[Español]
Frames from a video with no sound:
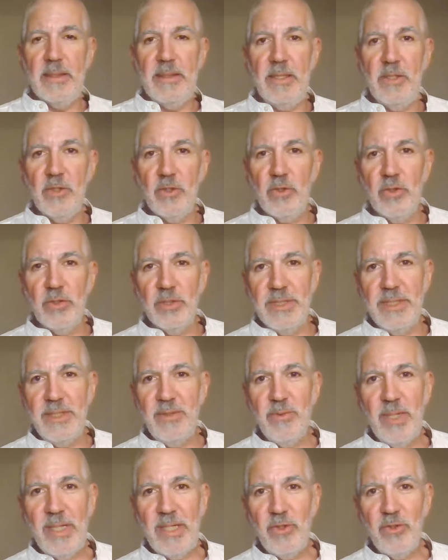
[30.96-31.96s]
Quiero
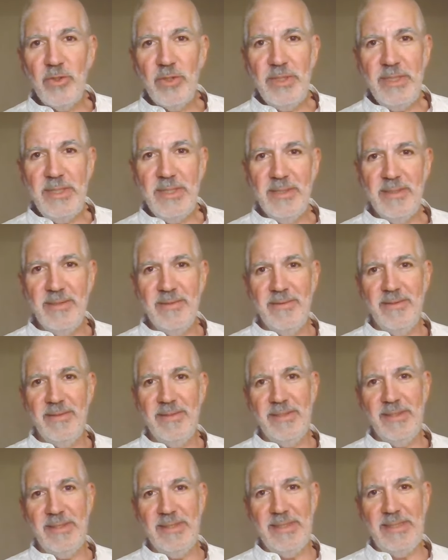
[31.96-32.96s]
continuar hoy
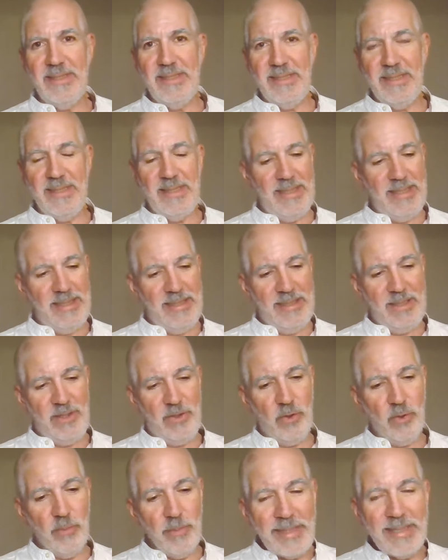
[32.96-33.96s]

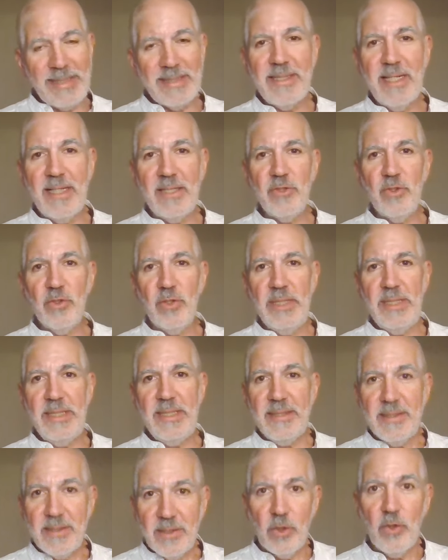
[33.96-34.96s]

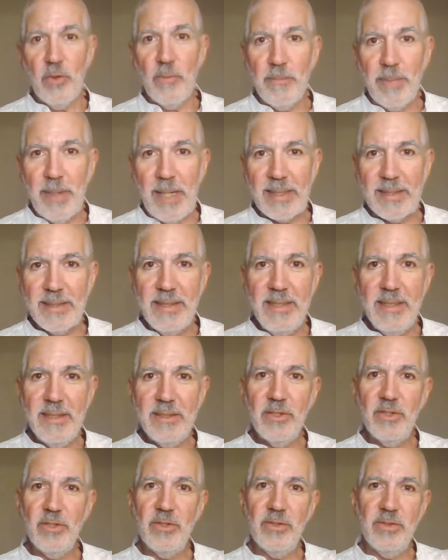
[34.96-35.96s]
comentándoles,
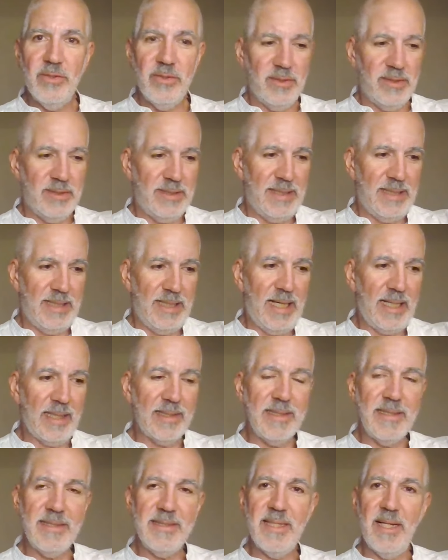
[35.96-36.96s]
compartiendo
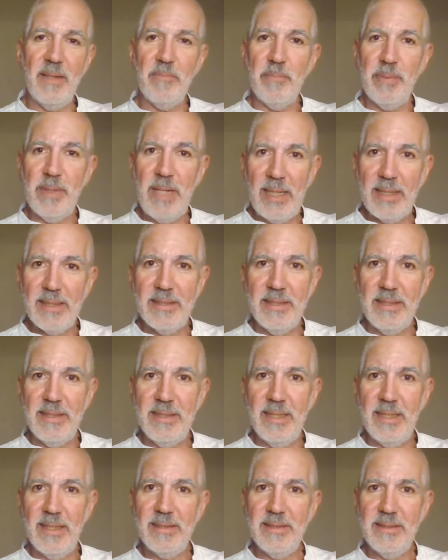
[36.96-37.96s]
aquellas
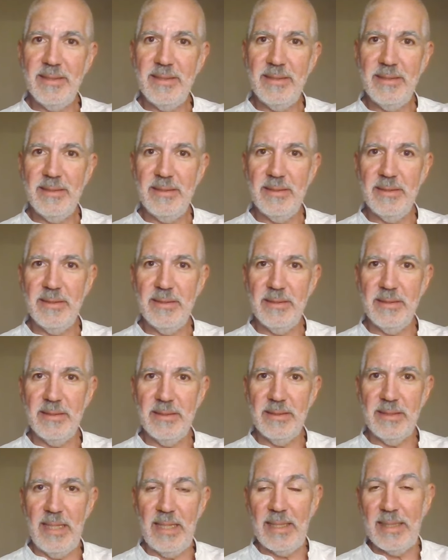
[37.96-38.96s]
prácticas,
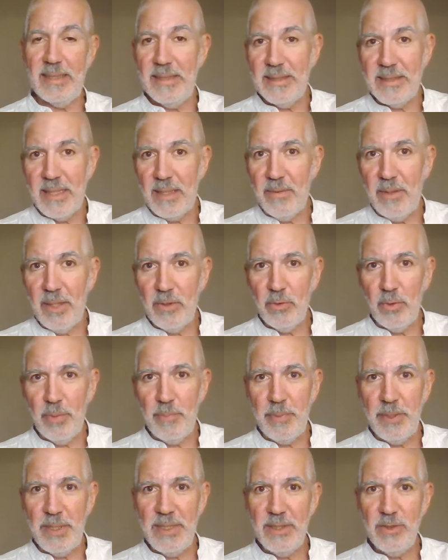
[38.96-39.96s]
aquel trabajo
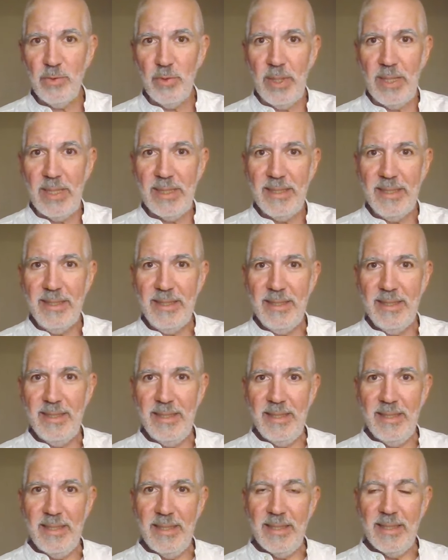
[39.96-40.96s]
espiritual
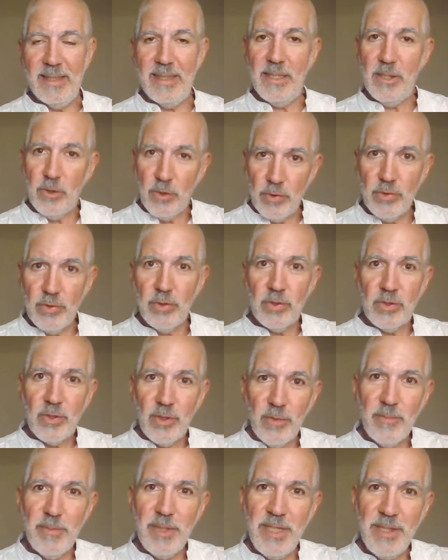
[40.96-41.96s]
que
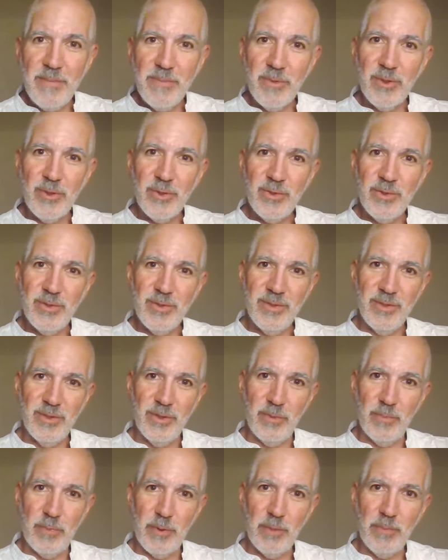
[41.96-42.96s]
nosotros mismos
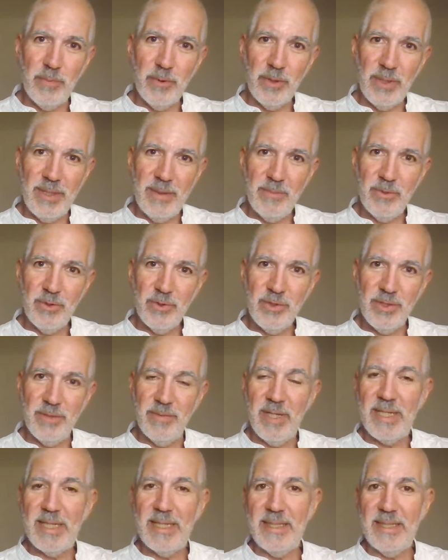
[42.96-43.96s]
nos proponemos
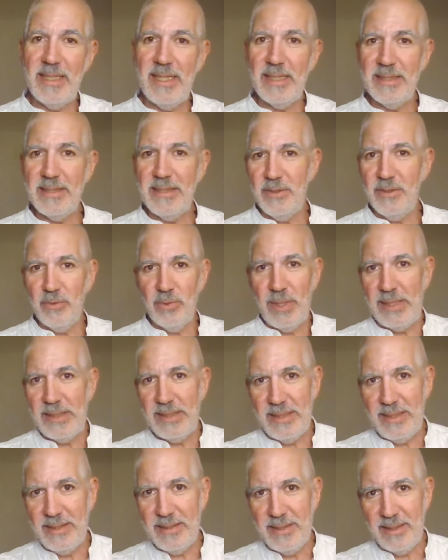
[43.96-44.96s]
llevar adelante
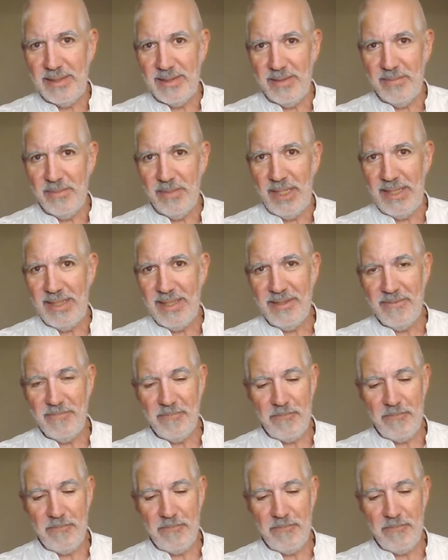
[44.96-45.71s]
durante esta semana.